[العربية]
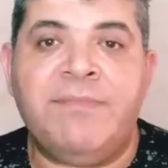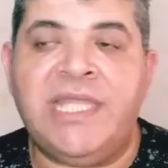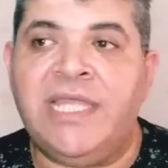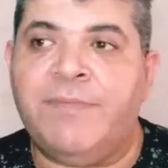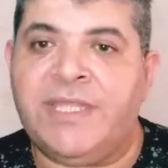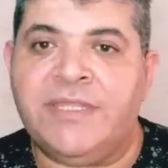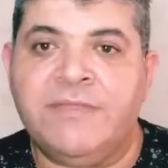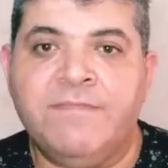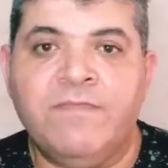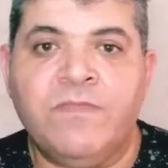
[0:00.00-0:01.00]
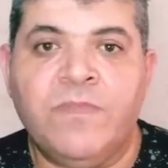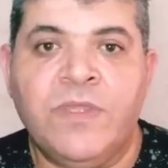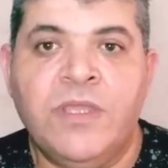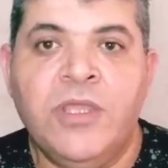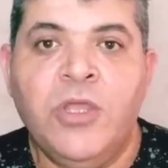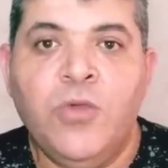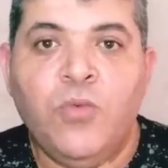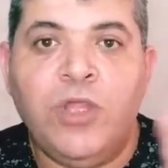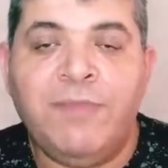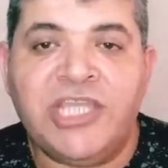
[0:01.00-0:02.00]
من اليمن
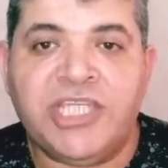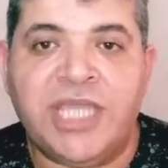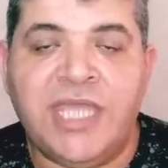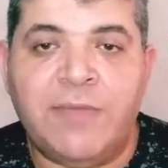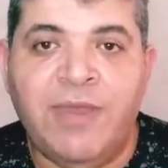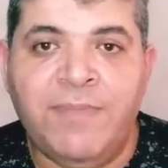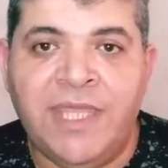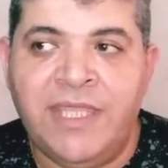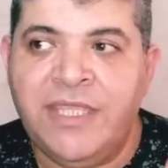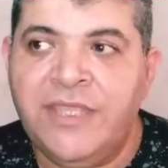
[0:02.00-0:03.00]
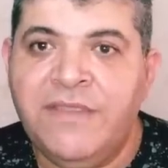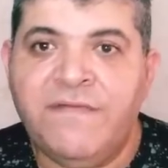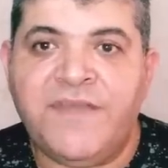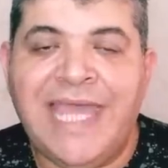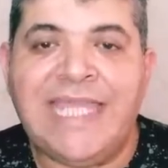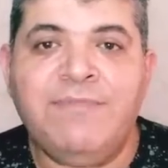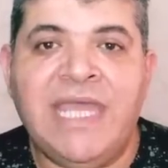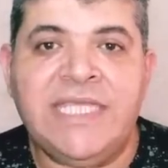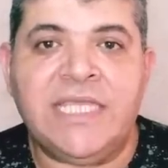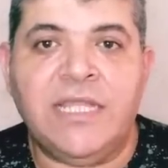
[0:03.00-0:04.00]
والمشهد امامنا في هدم
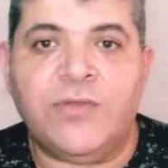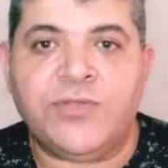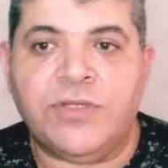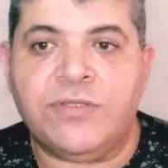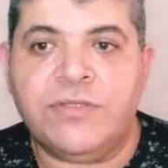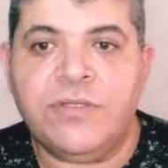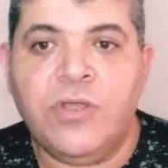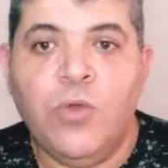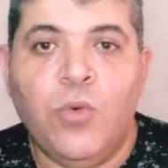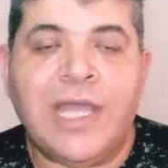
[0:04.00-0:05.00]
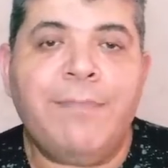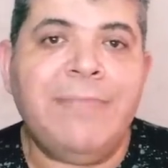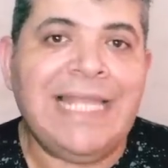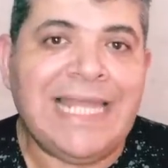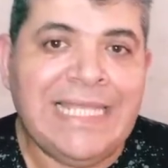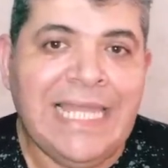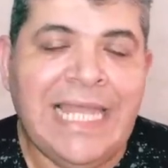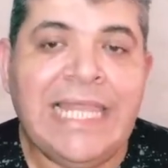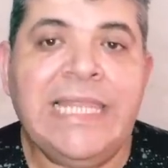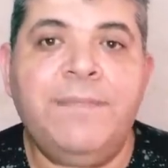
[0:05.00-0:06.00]
هذه الاوطان وكمل
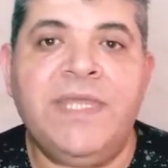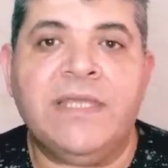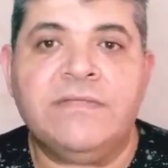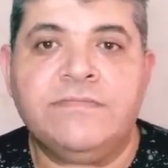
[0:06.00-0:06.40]
عليها ليبيا